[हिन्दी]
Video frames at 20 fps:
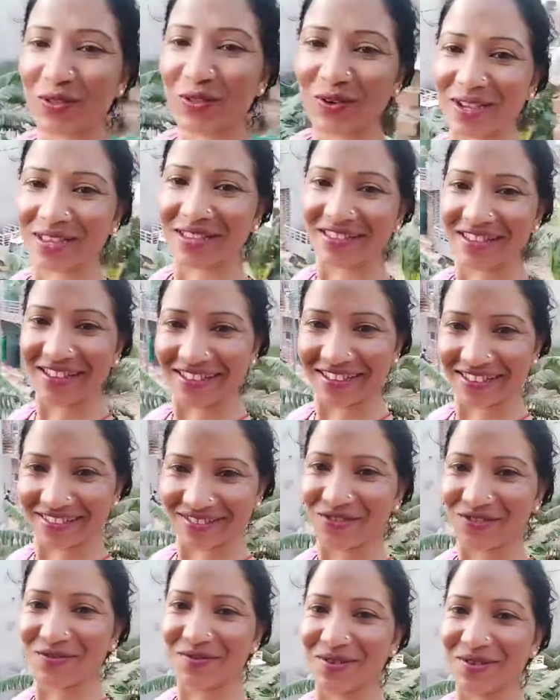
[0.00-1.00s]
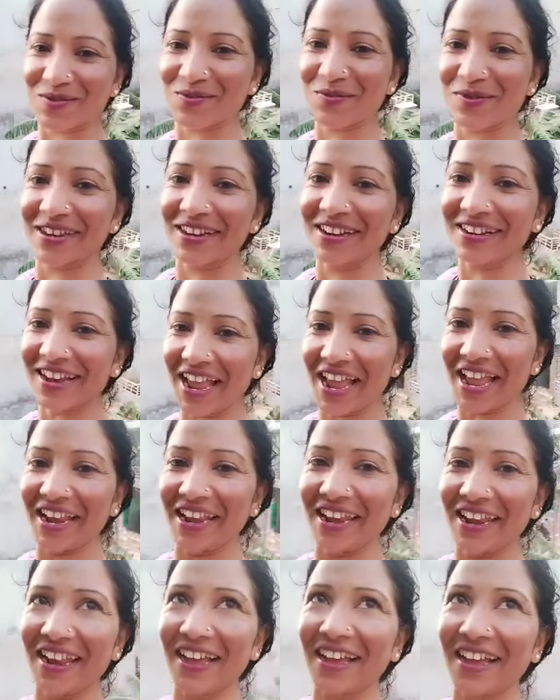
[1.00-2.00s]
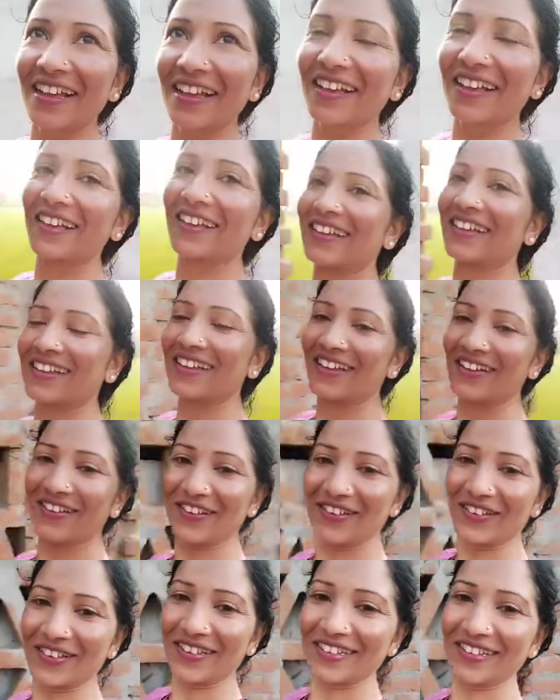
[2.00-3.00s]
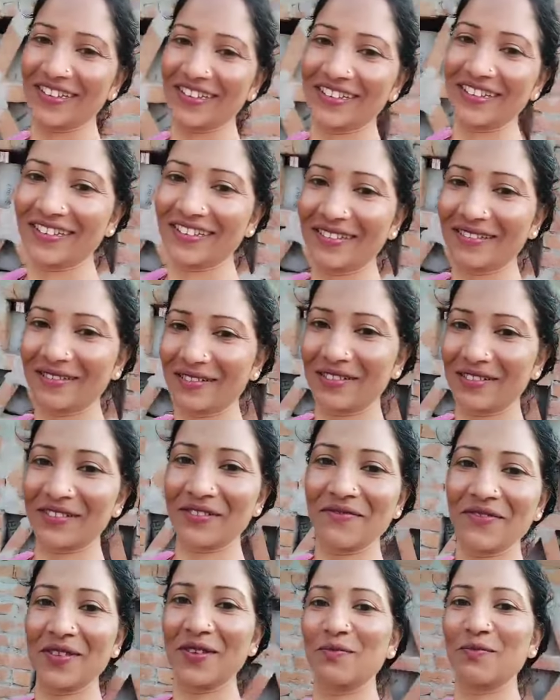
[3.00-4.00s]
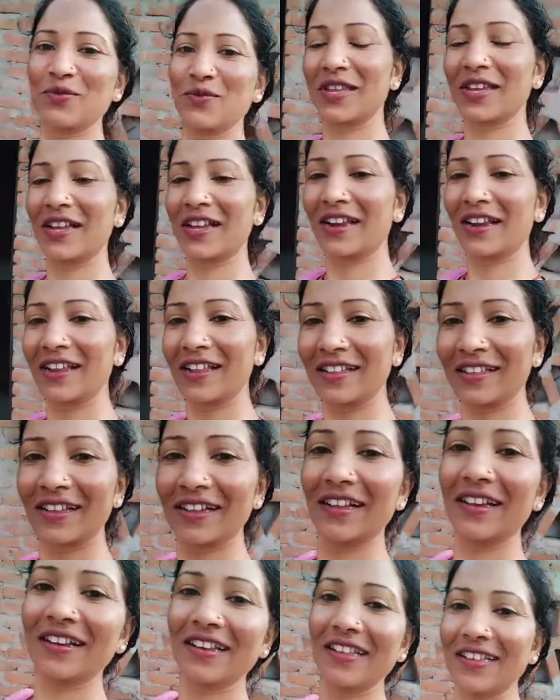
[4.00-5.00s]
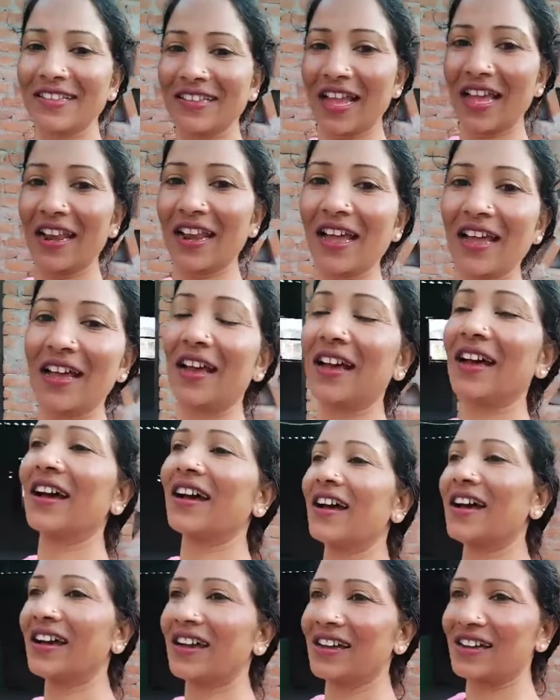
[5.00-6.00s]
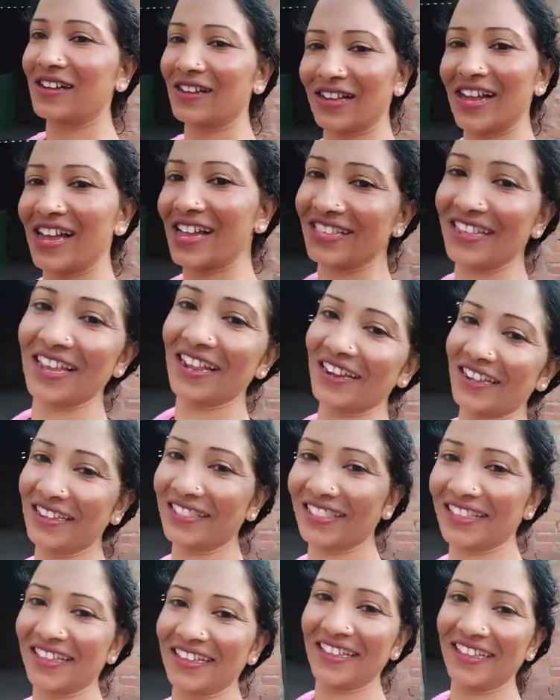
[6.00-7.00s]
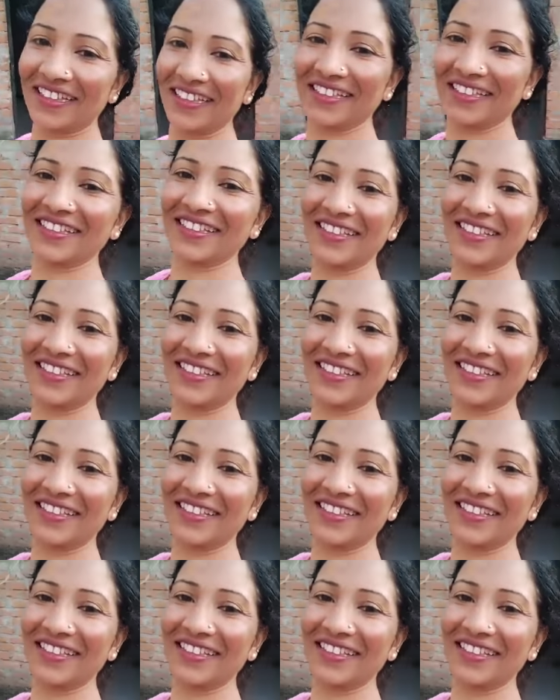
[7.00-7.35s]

थोड़ा सा सुबह सुबह ना टहलना और सवेरे पूजा कर करने जाना अच्छा लगता है